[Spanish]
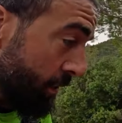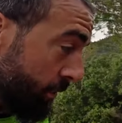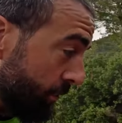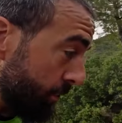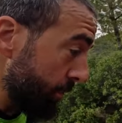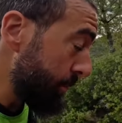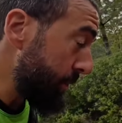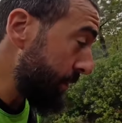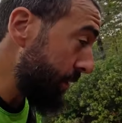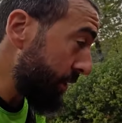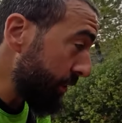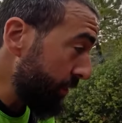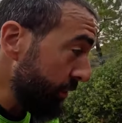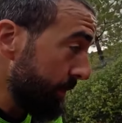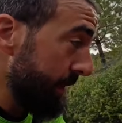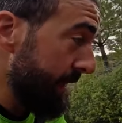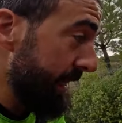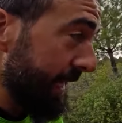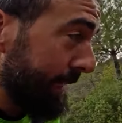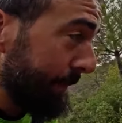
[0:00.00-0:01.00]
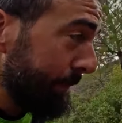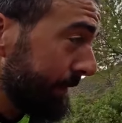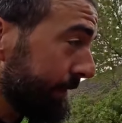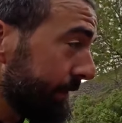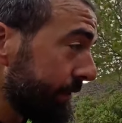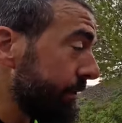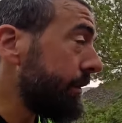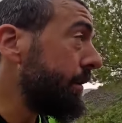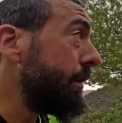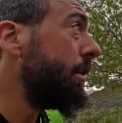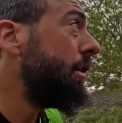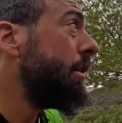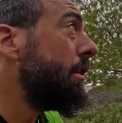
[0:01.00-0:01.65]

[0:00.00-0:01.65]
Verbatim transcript: un poco de humedad, pero